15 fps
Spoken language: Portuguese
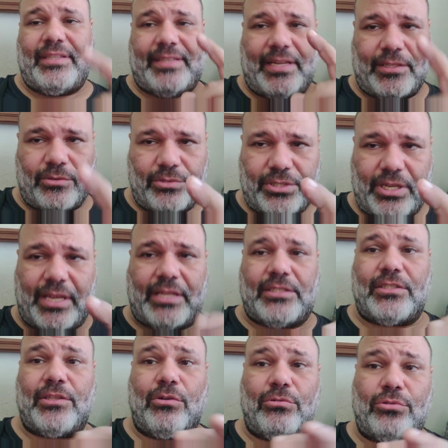Entendam o
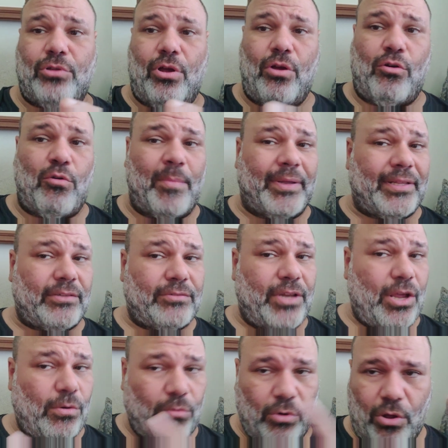seguinte, não estou recomendando
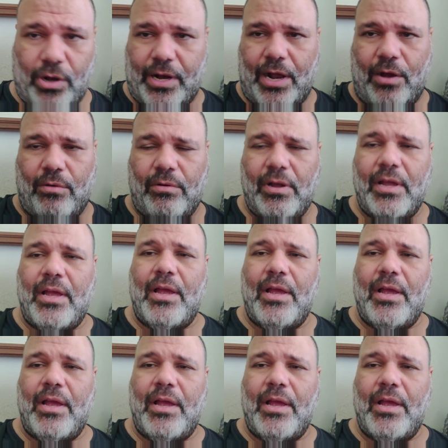nenhum local